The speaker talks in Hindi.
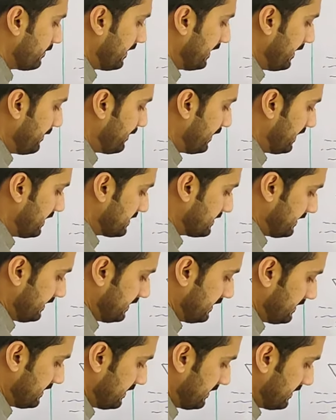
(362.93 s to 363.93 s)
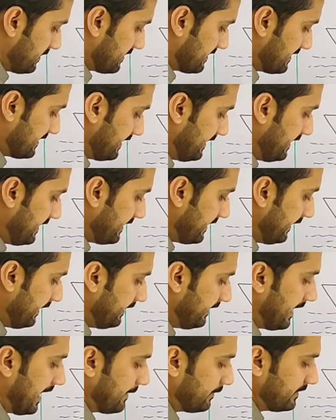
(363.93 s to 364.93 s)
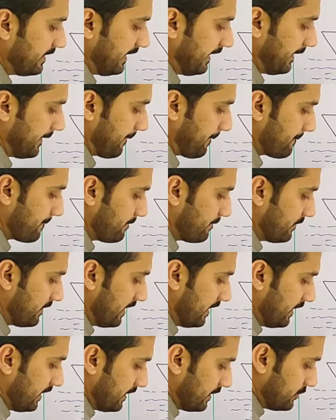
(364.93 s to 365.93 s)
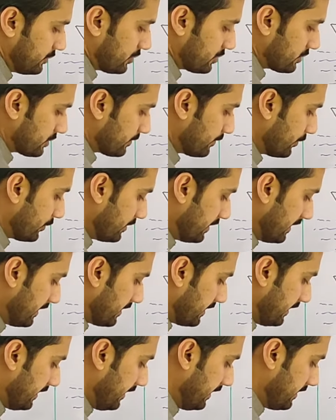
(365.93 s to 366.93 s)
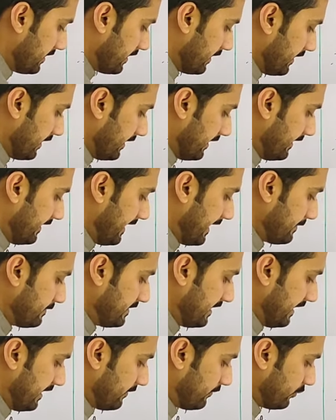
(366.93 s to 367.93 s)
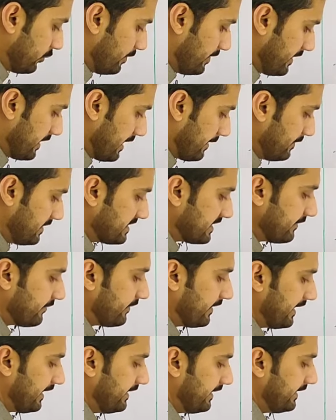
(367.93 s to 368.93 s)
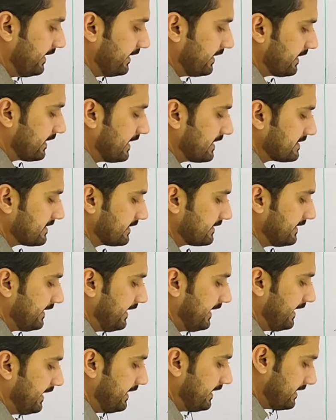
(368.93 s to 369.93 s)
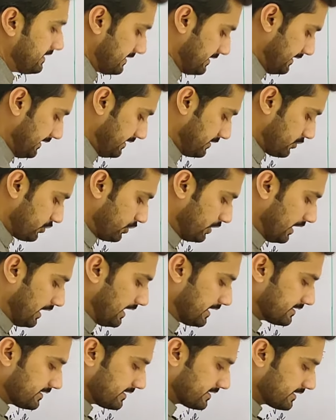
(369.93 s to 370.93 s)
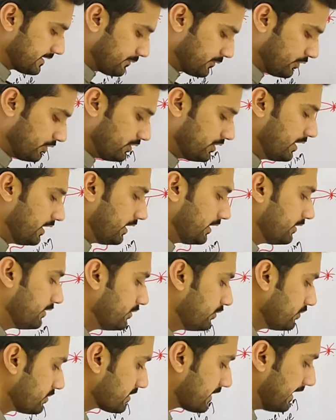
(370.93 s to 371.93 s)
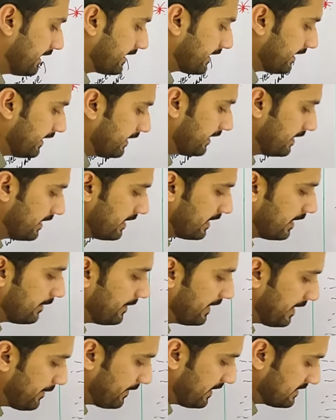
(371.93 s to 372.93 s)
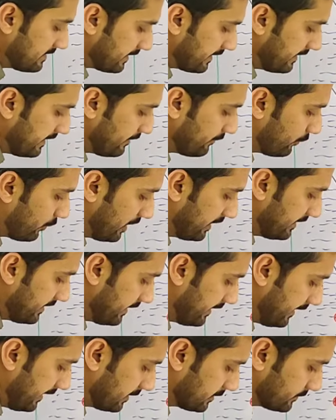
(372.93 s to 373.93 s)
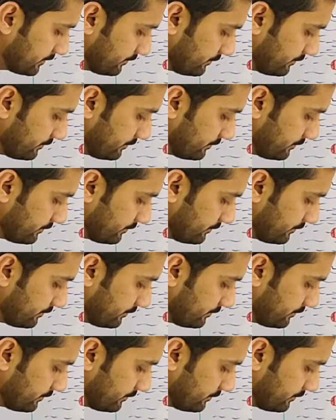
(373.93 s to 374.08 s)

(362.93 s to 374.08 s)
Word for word: हमारे पास सी की डेप्थ है जो समुंदर की डेप्थ है वो भी हम इसे फाइंड कर सकते हैं इसी सोनार सिस्टम को यूज़ करके हमारे पास अगर ये वाटर है